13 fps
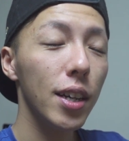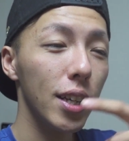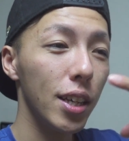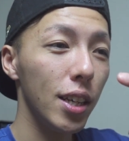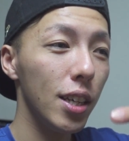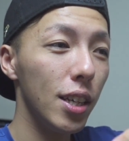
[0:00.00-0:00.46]

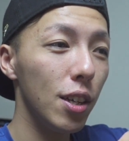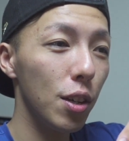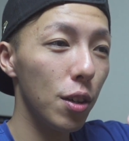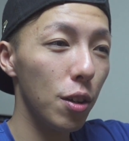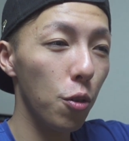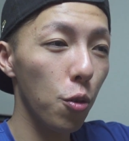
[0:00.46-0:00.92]

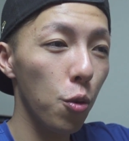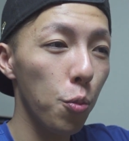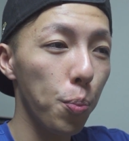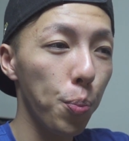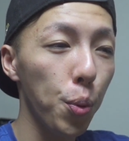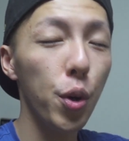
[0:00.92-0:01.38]
que o
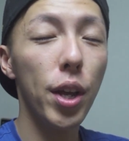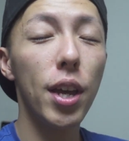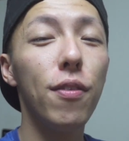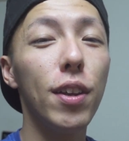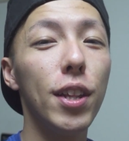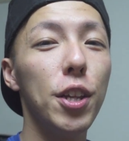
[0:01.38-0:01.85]

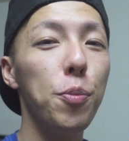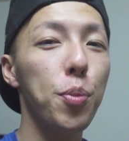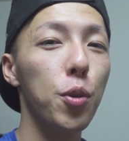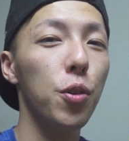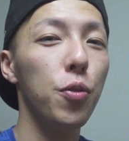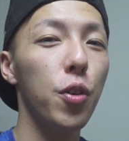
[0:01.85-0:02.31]
Purê vendeu
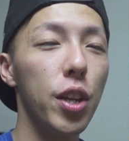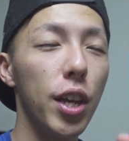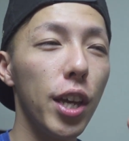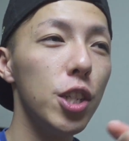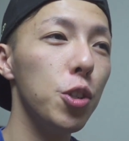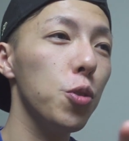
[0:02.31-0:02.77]
pro Novo
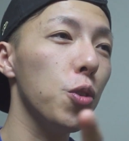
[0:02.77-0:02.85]
Oriente,